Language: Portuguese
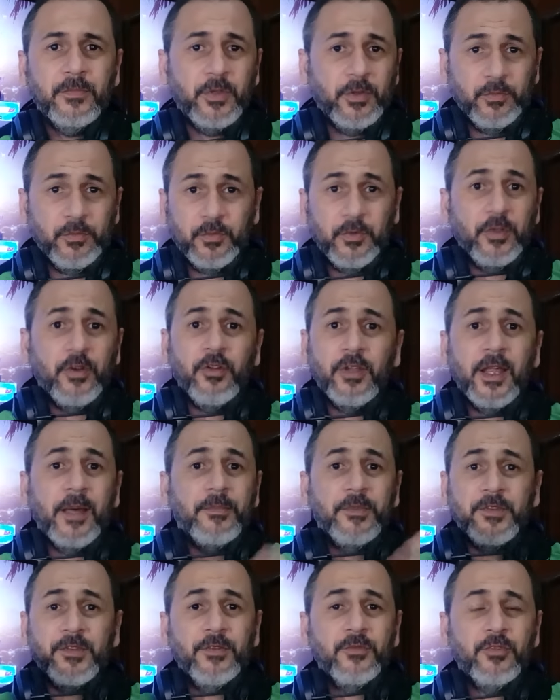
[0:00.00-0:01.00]
e eu lá
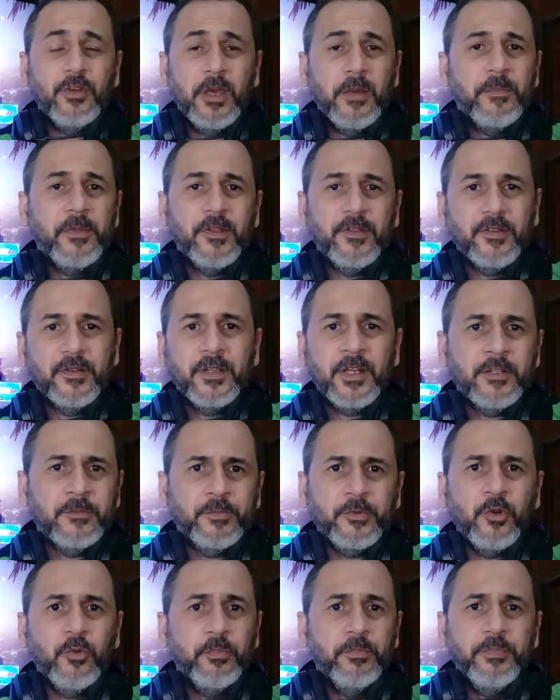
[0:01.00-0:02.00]
me sinto representado
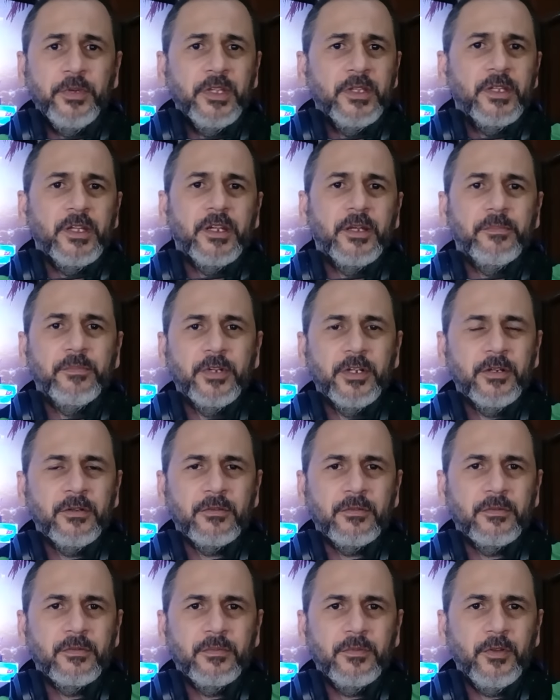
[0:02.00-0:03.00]
porque o Peter é
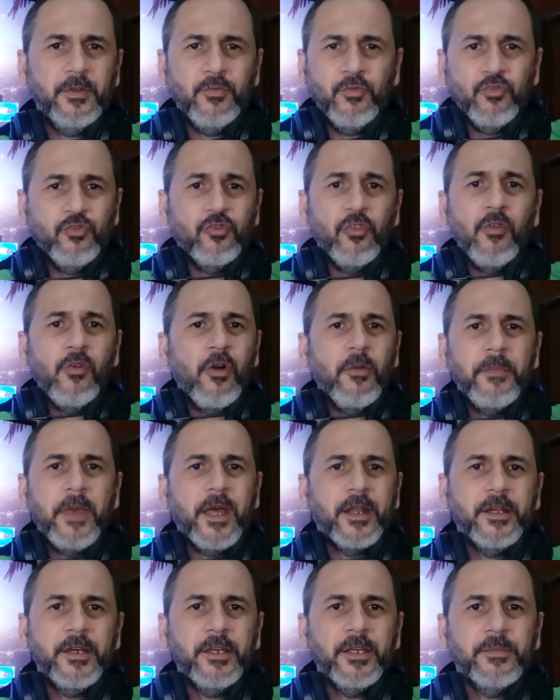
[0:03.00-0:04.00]
branco, eu não sou
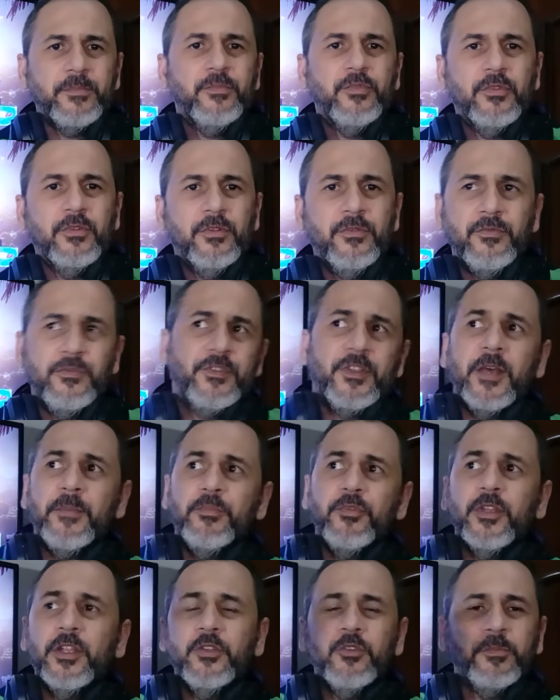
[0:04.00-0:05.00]
Homem-Aranha, porra. Eu não saio
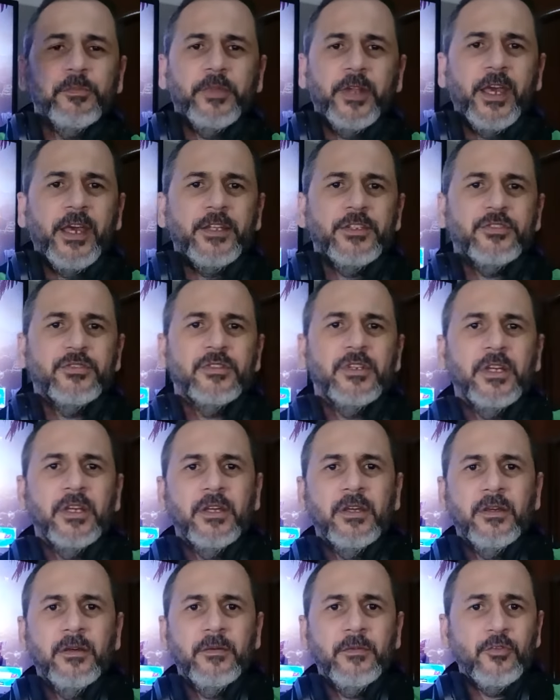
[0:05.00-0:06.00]
pulando prédio.
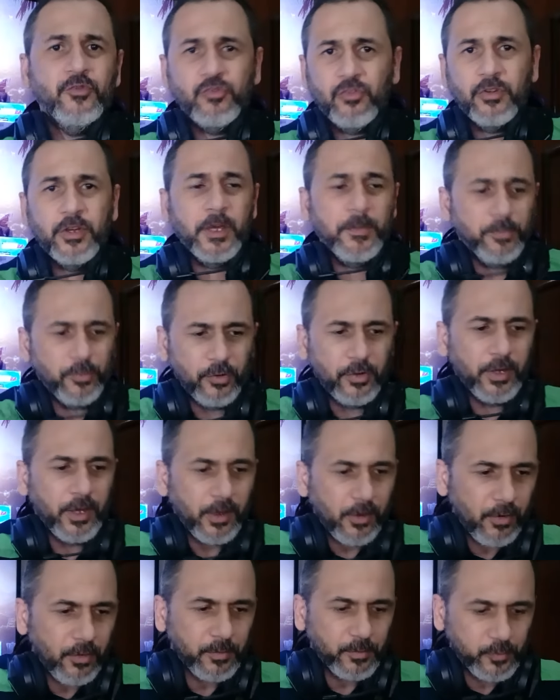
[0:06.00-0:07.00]
Eu joguei porque
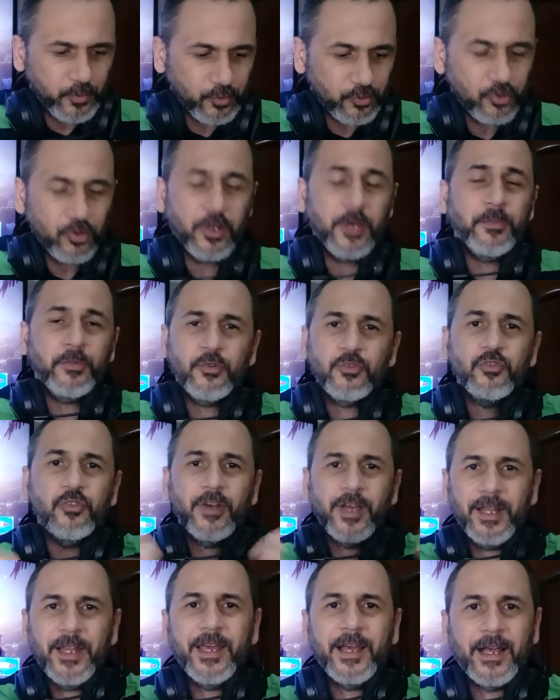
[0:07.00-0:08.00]
eu, eu joguei porque o
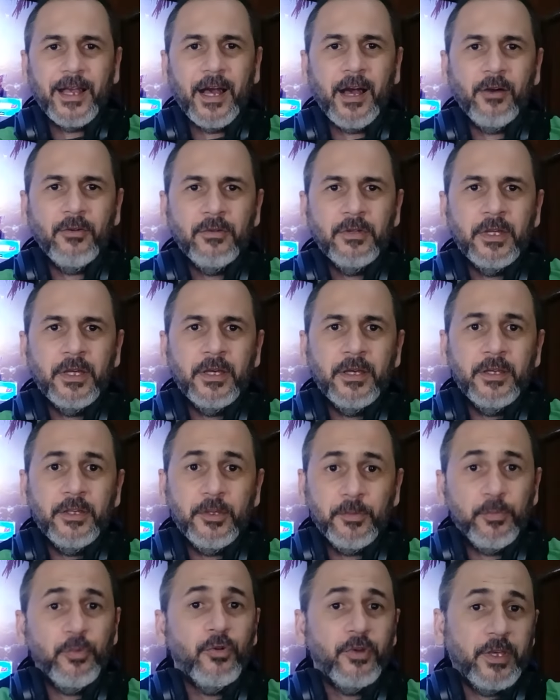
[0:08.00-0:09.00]
jogo é legal
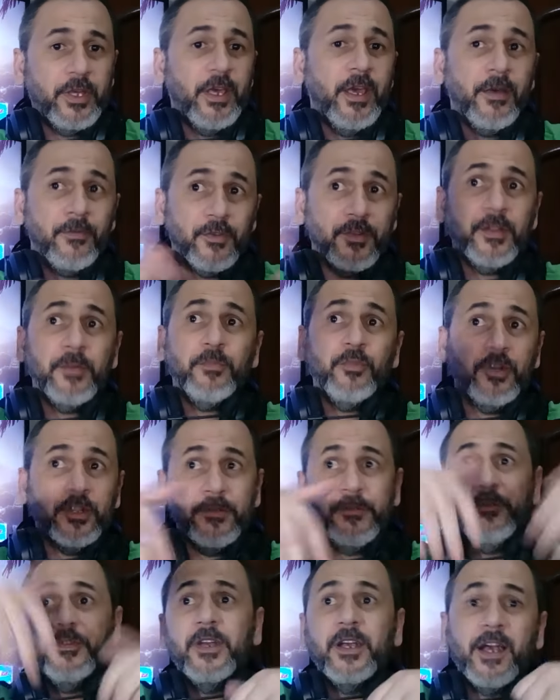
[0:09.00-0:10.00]
e porque você
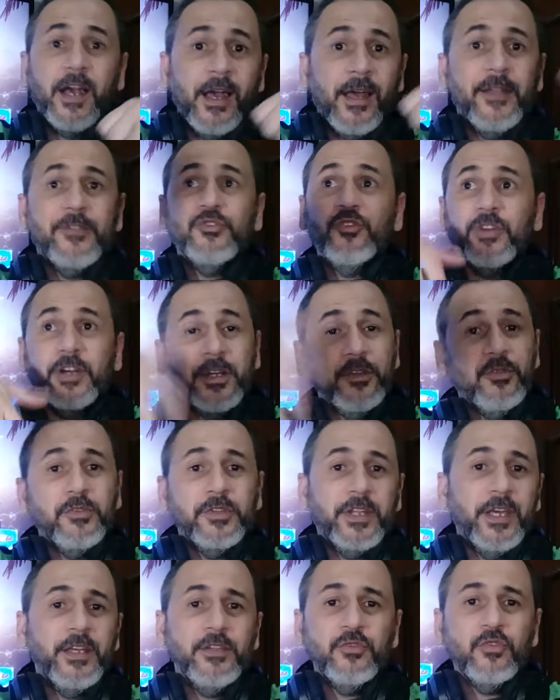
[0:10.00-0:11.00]
pode ficar jogando
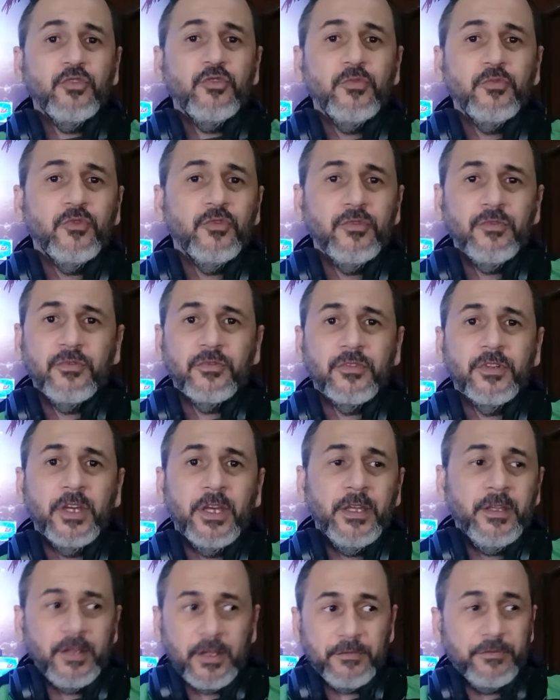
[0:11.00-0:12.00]
T em todo mundo.
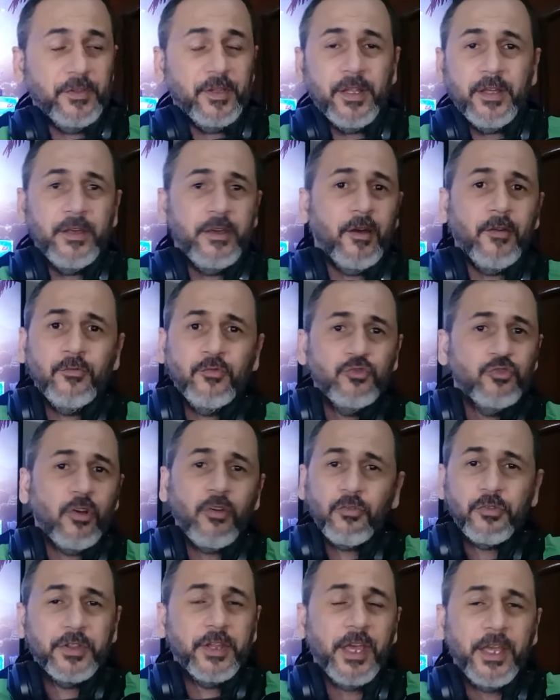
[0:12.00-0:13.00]
E na vida real não
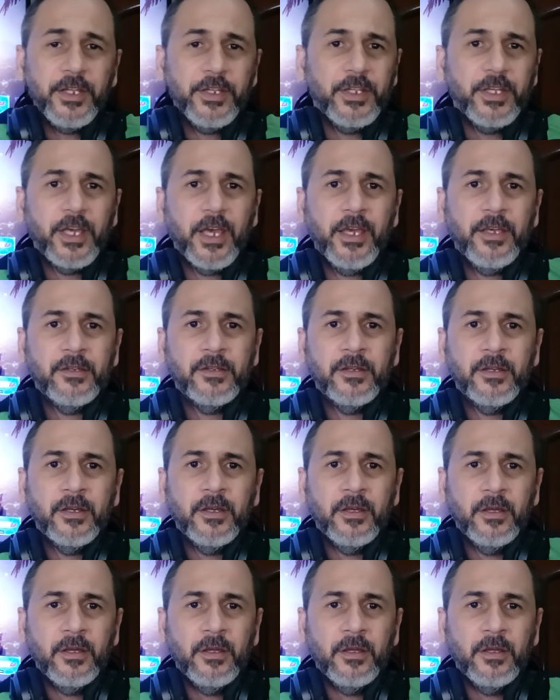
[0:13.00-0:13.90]
jogo T em ninguém.